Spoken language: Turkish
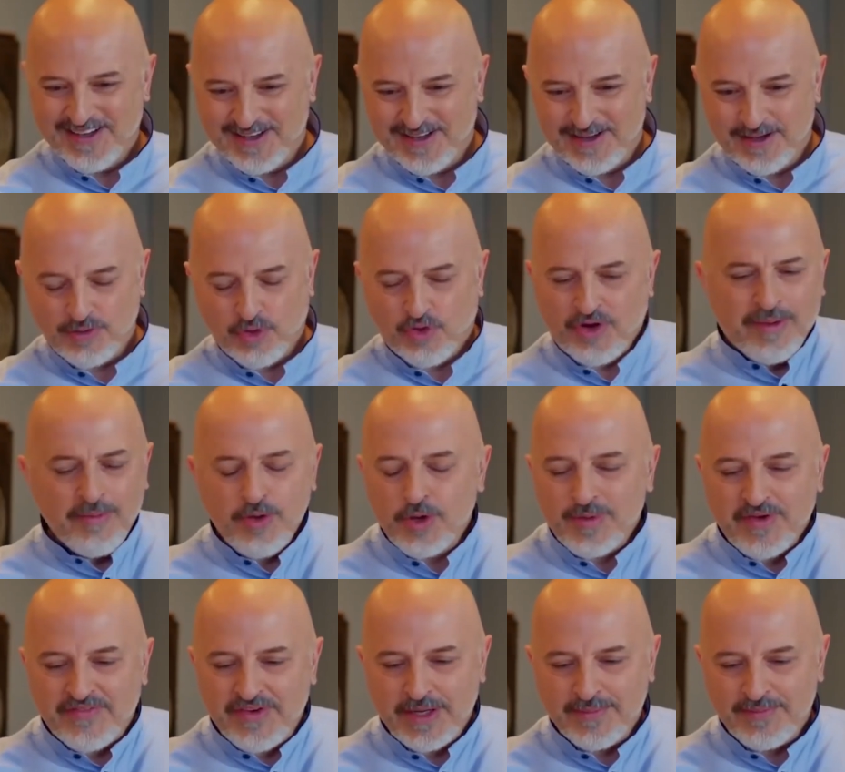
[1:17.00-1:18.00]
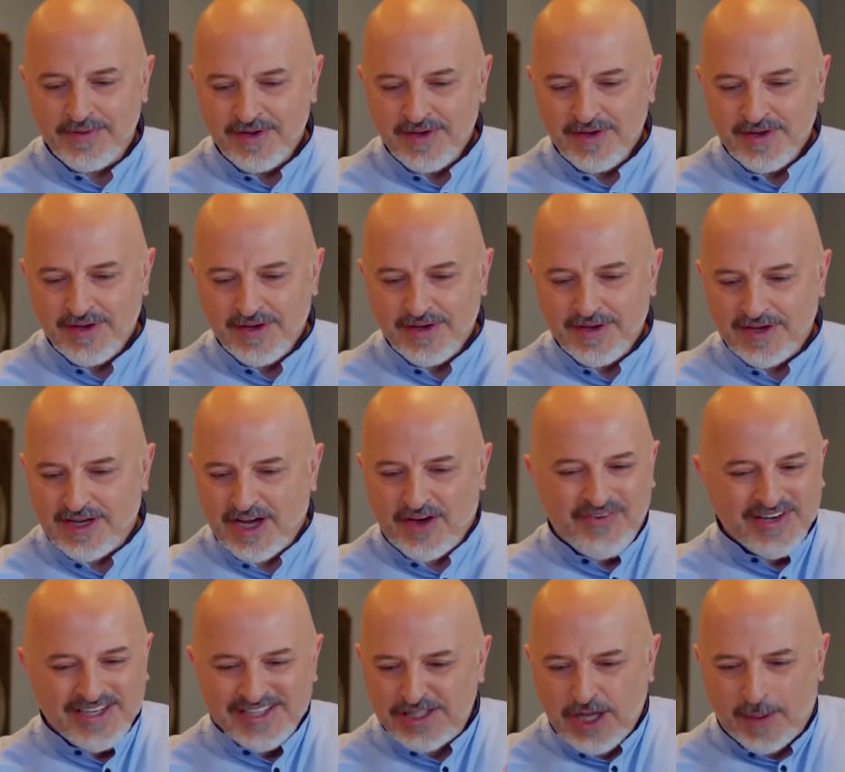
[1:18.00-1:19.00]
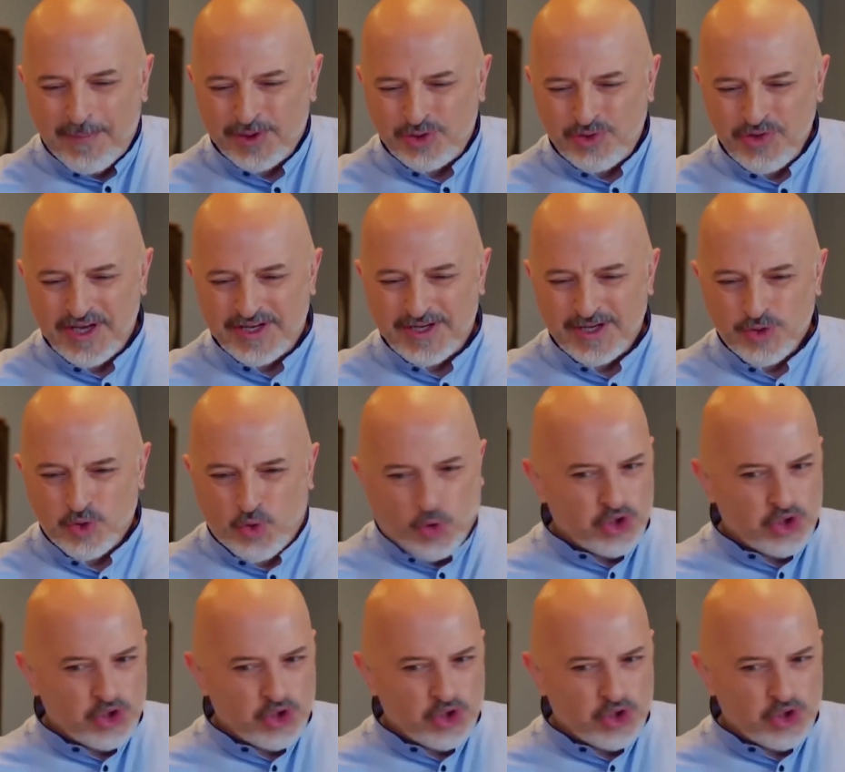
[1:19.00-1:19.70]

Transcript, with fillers: Ee, göremiyorum efendim. Ee, kafanız kapatıyor ekranı.